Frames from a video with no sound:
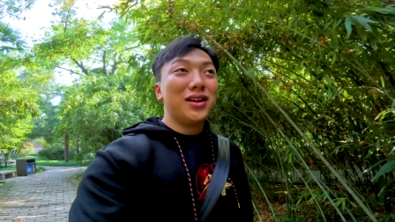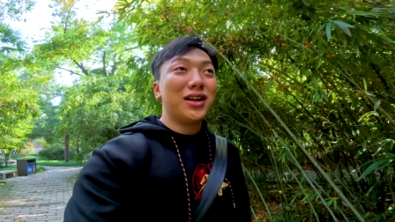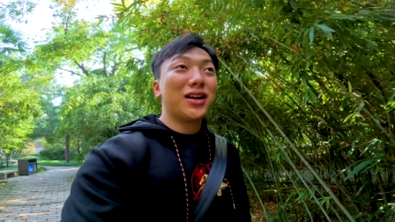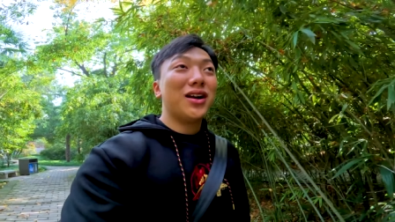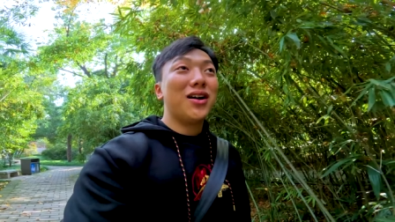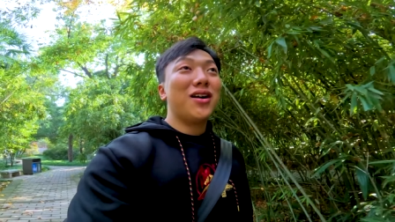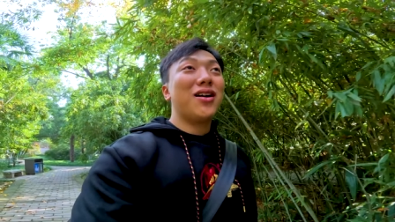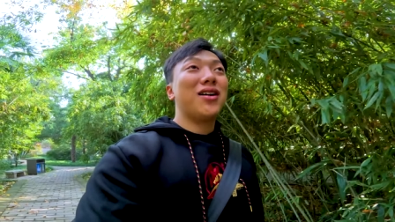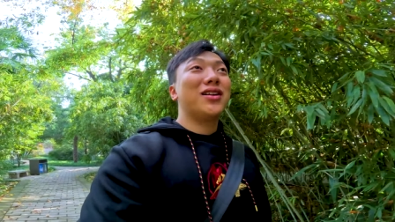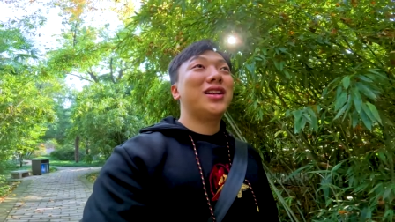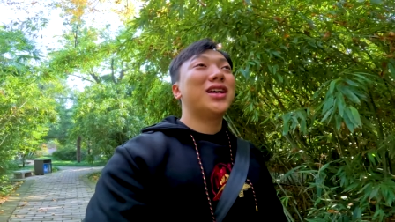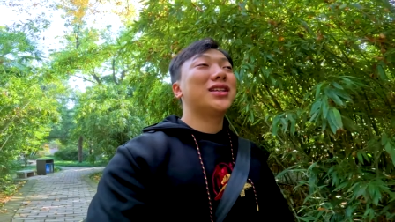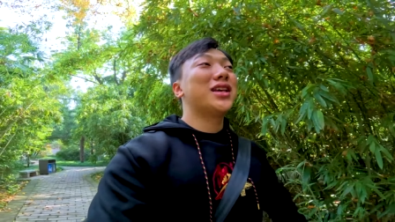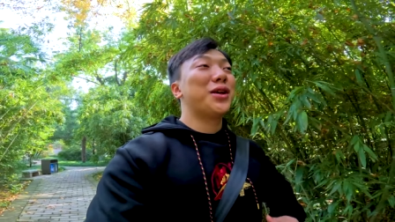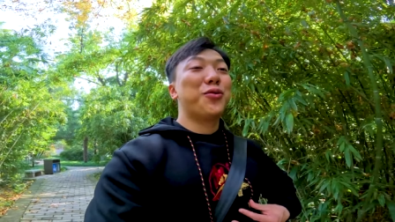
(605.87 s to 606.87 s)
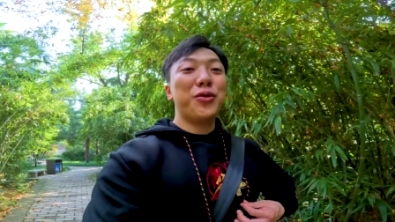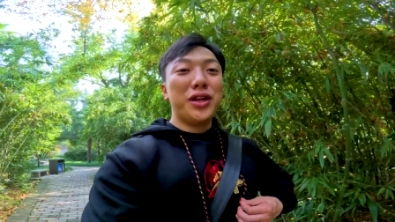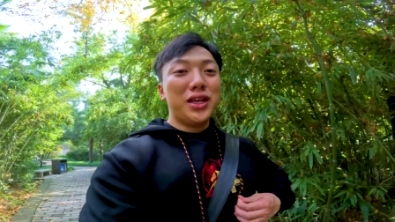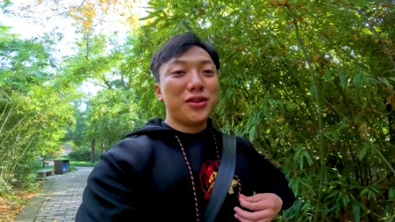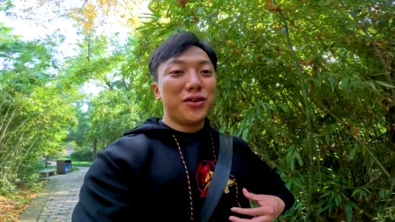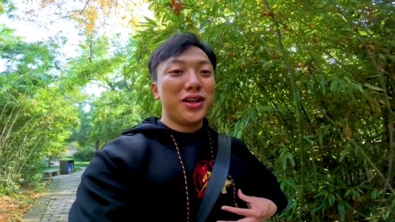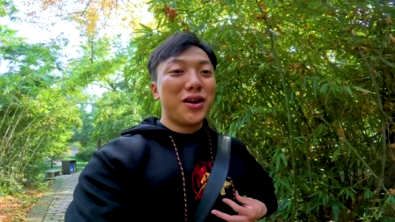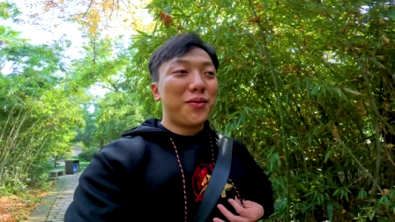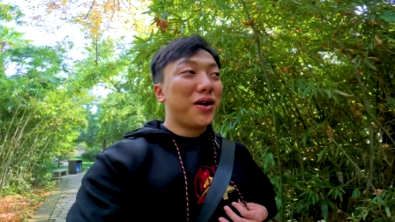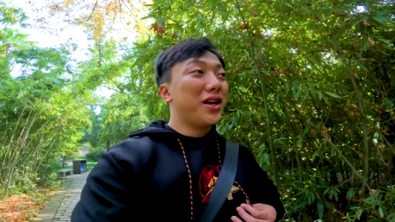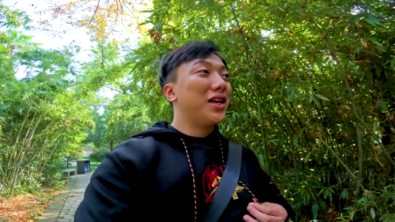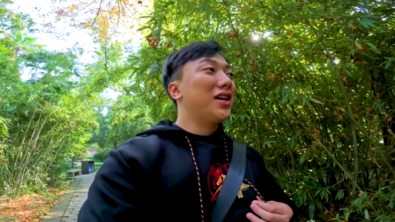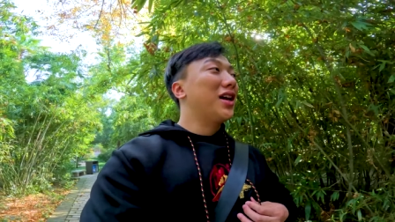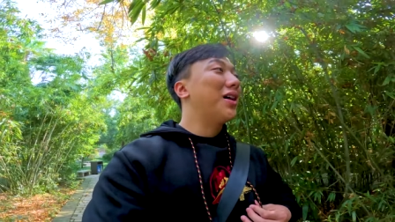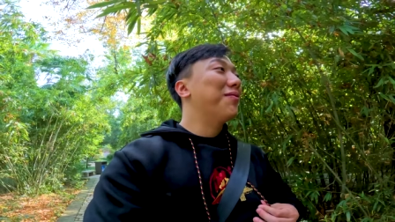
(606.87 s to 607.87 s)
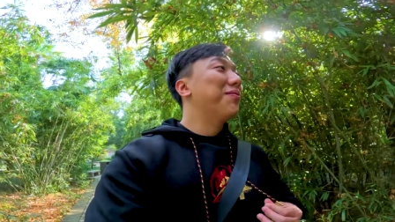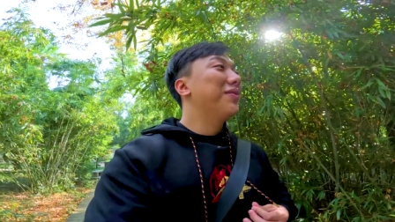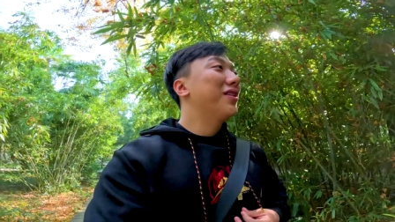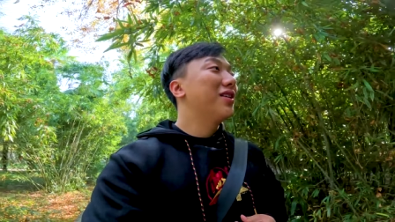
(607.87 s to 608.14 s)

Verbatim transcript: แล้วก็เนี่ยใส่ฮูดดี้ตัวเดียวพอดีครับ